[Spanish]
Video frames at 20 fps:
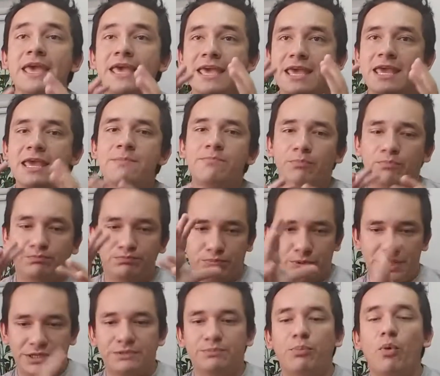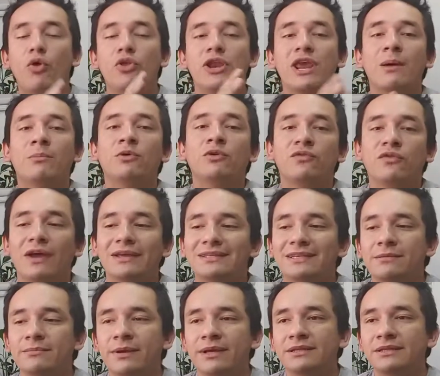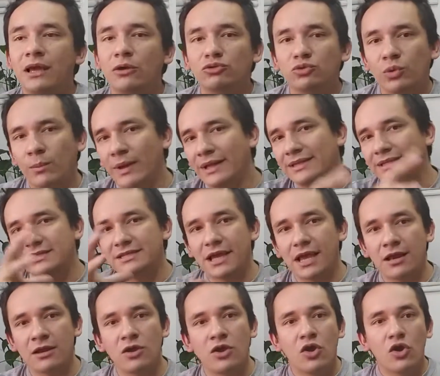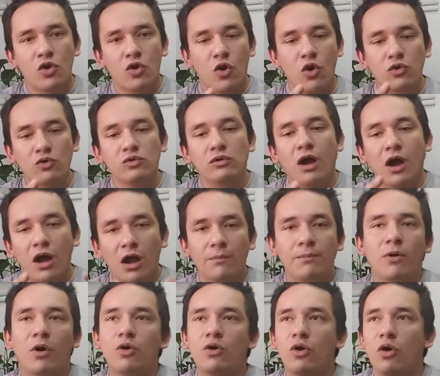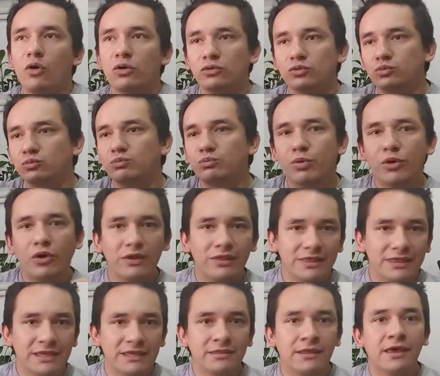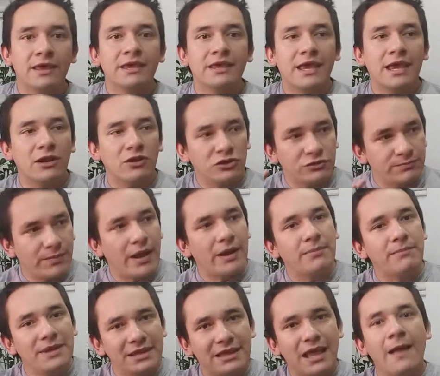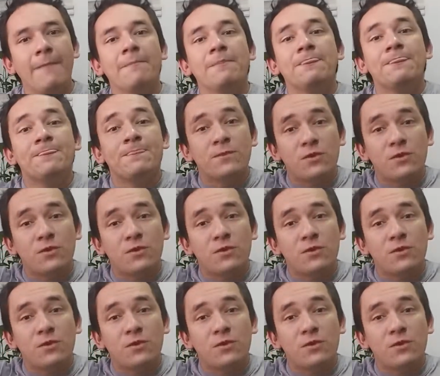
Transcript: Y pues podríamos fácilmente automatizar con un hub o con un Broadlink que nos permita